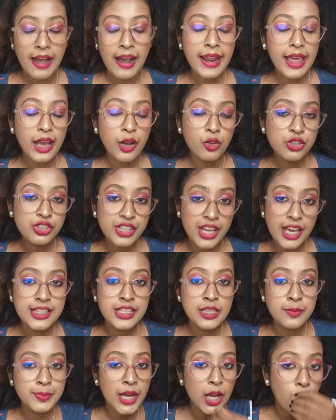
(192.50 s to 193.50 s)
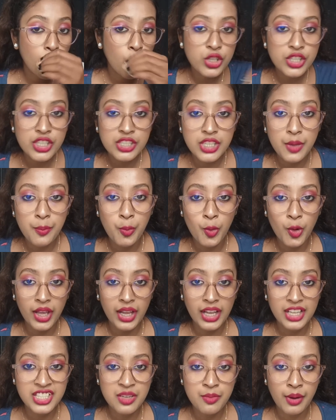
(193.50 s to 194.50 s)
আর এখন সেই জিপটা খসে যেই
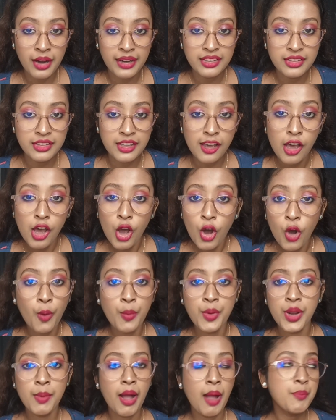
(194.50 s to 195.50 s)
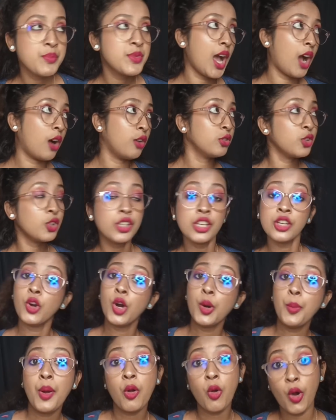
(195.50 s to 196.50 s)
পড়ে গেছে মাটিতে অমনি ভাবছে এখন তো কি
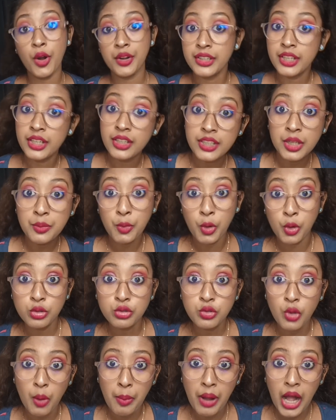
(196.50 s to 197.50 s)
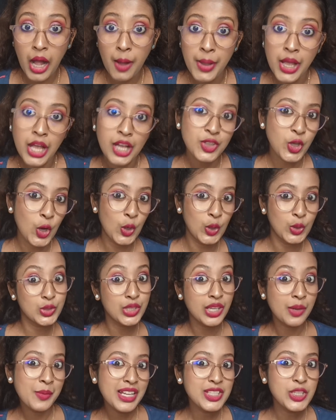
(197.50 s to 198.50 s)
করব কন্টেন্টের বহুত অভাব চলো
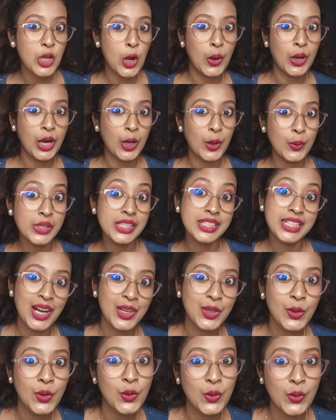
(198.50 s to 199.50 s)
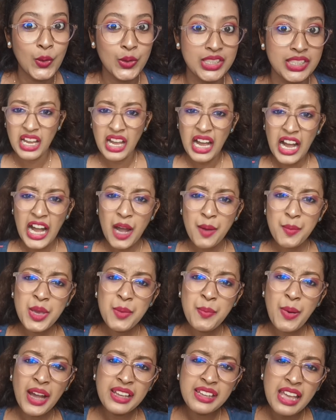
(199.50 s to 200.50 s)
দুজনে মিলে ঝগড়া করি নাটক করি আমি
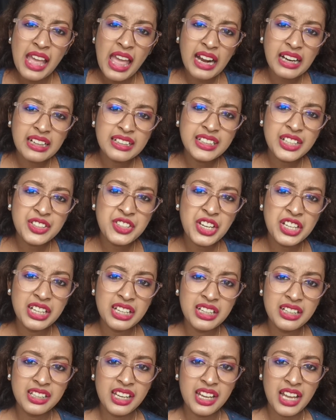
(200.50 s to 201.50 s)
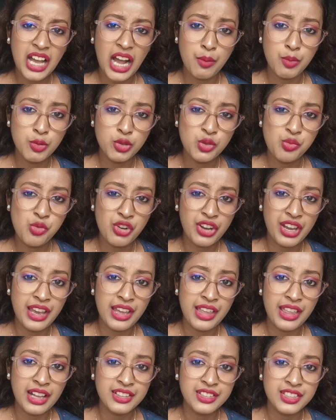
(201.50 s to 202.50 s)
ভাই একটা চ্যানেল নিয়ে হাবুডুবু
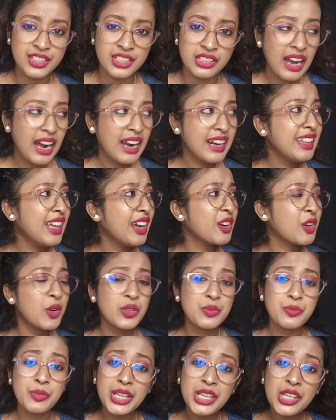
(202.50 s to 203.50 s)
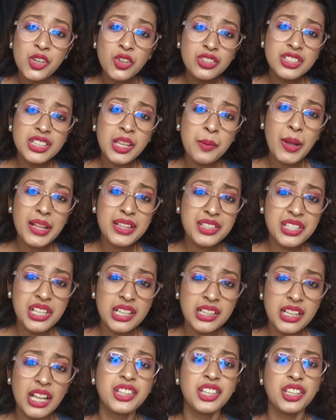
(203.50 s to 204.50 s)
খেয়ে যাচ্ছি আর দেখো ভিডিও দিতে পারছে
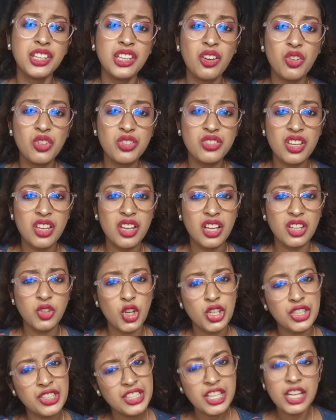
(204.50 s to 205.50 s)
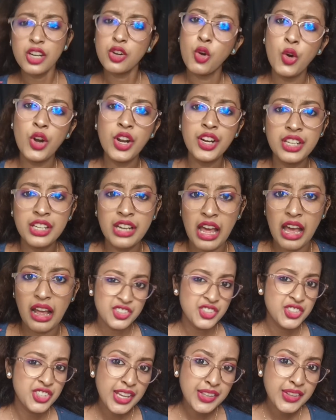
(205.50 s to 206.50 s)
না তাতে কি হয়েছে দশটা চ্যানেল খুলে নি না
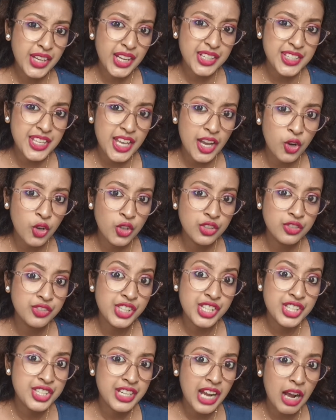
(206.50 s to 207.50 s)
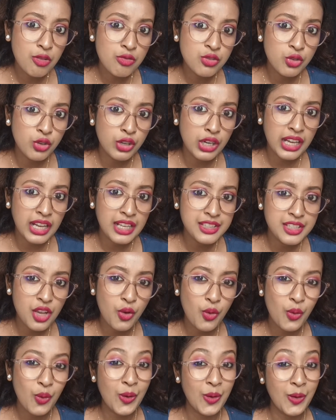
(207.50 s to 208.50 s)
যেই দেখেছি এখন রিচ ডাউন করে গেছে
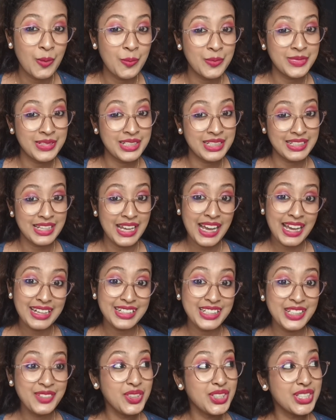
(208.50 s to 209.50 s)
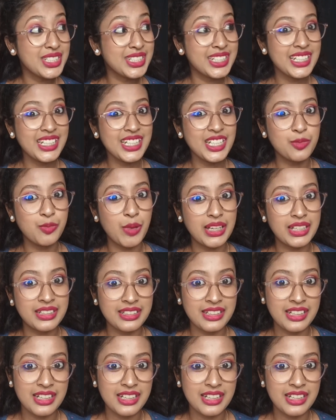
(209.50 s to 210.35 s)
অমনি না ডিভোর্স সিরিজ বানিয়ে